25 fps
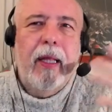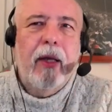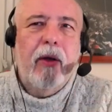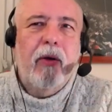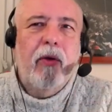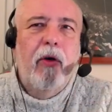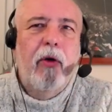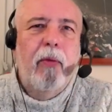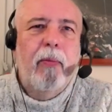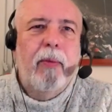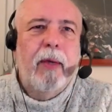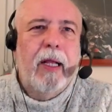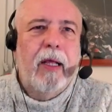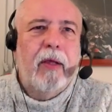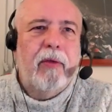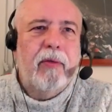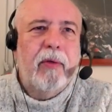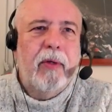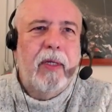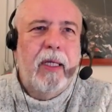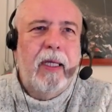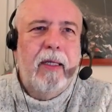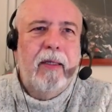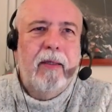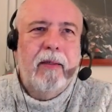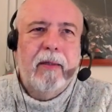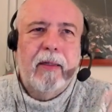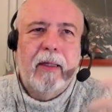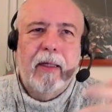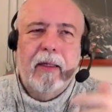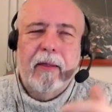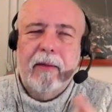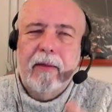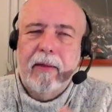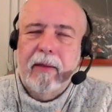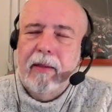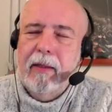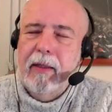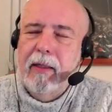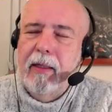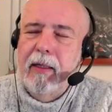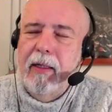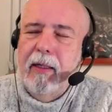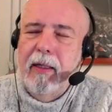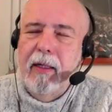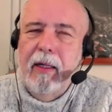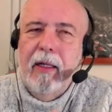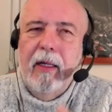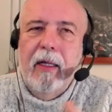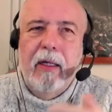de conspiracionistas,
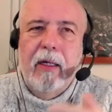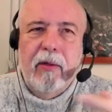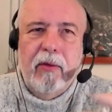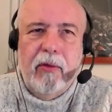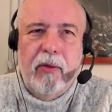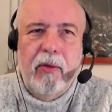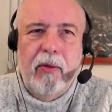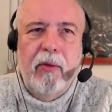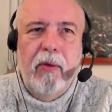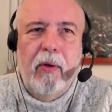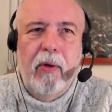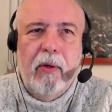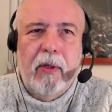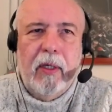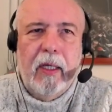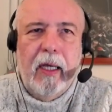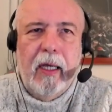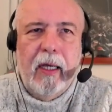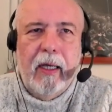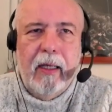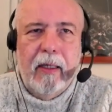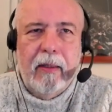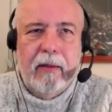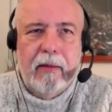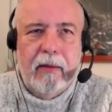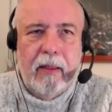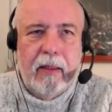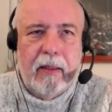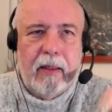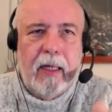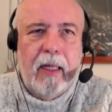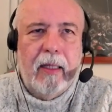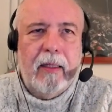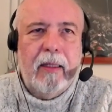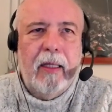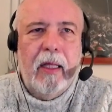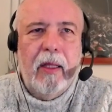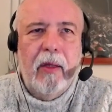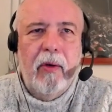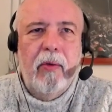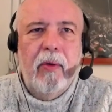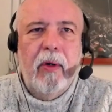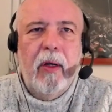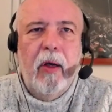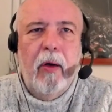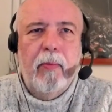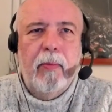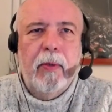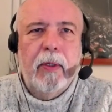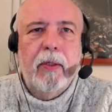sino que se trata de
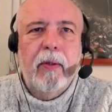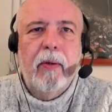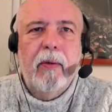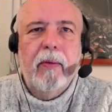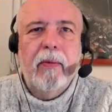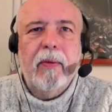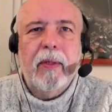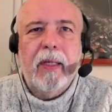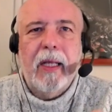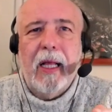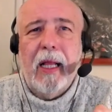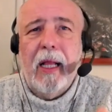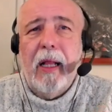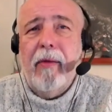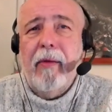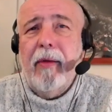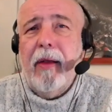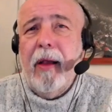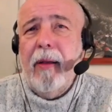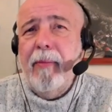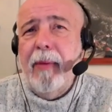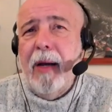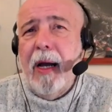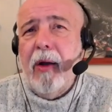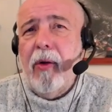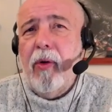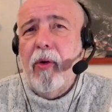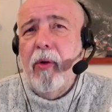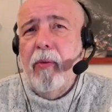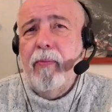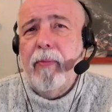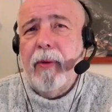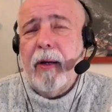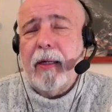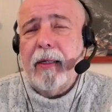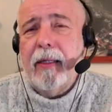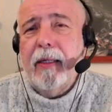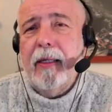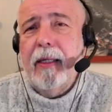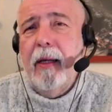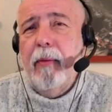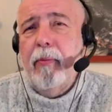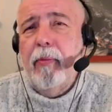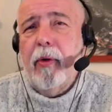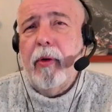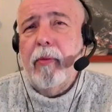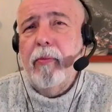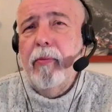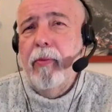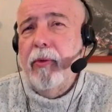una opinión cada vez más compartida
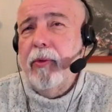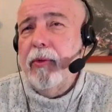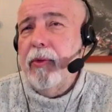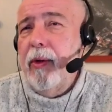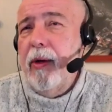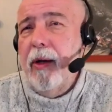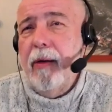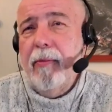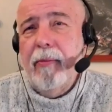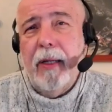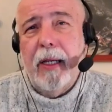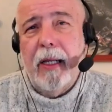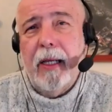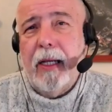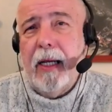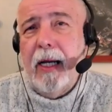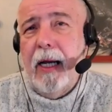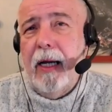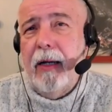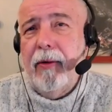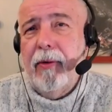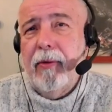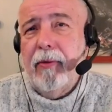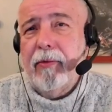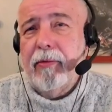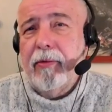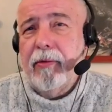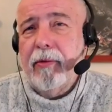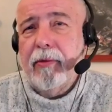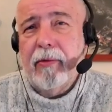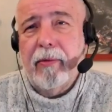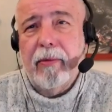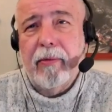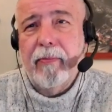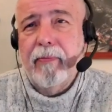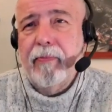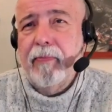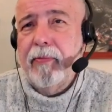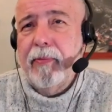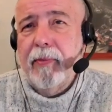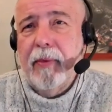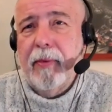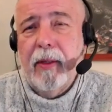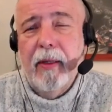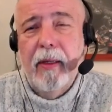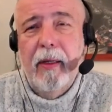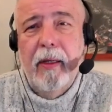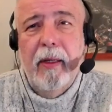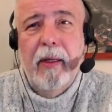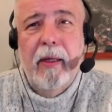por muchos americanos,
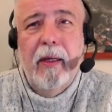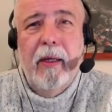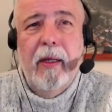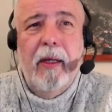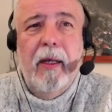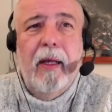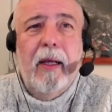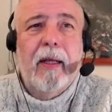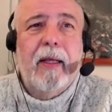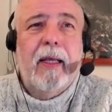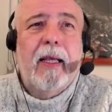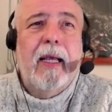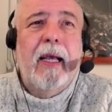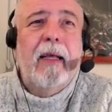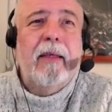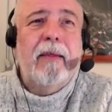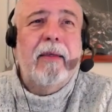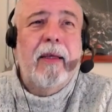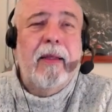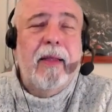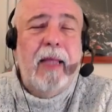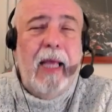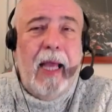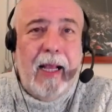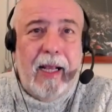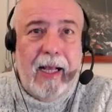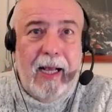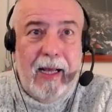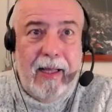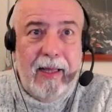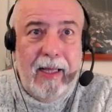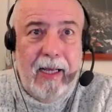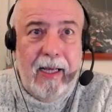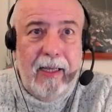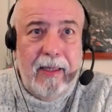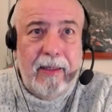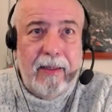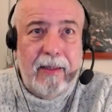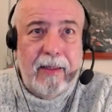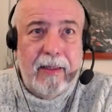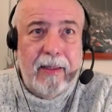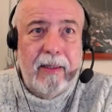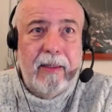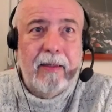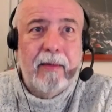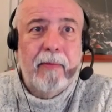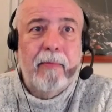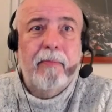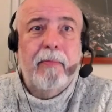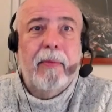que hace décadas
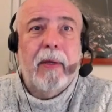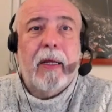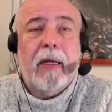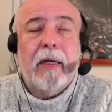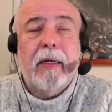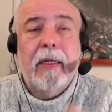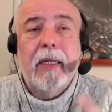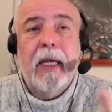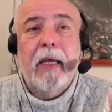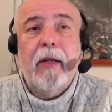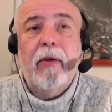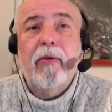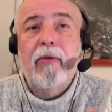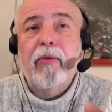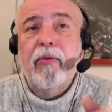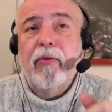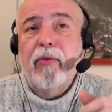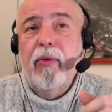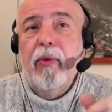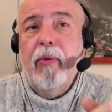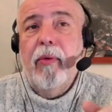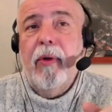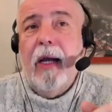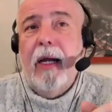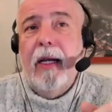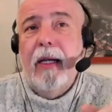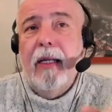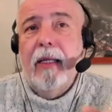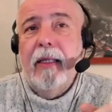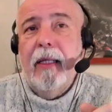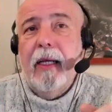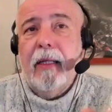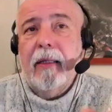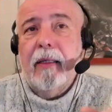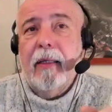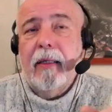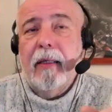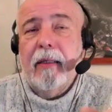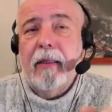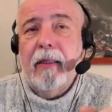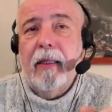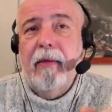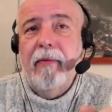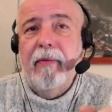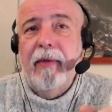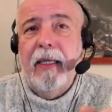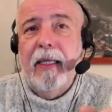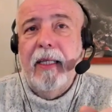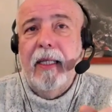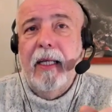perdieron su calidad de
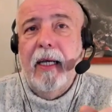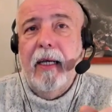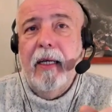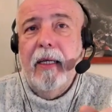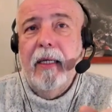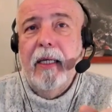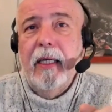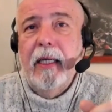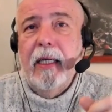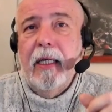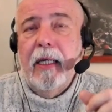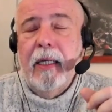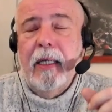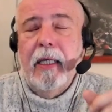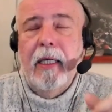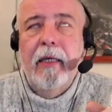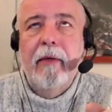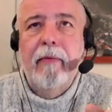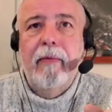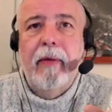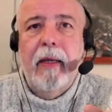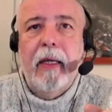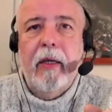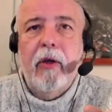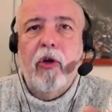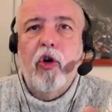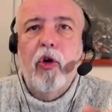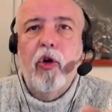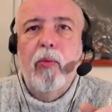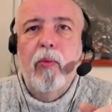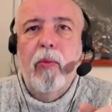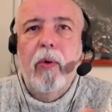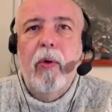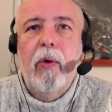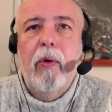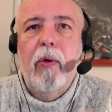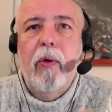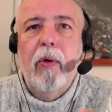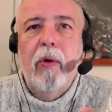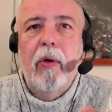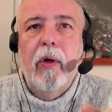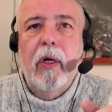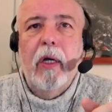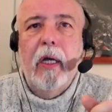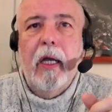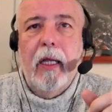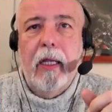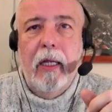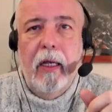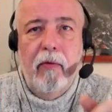vida y ven cómo
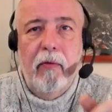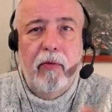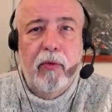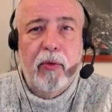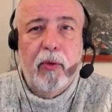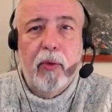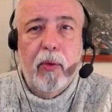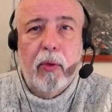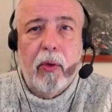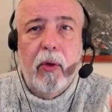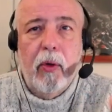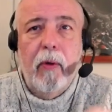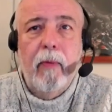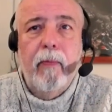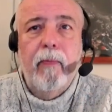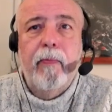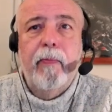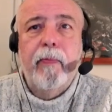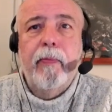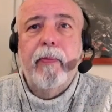en el futuro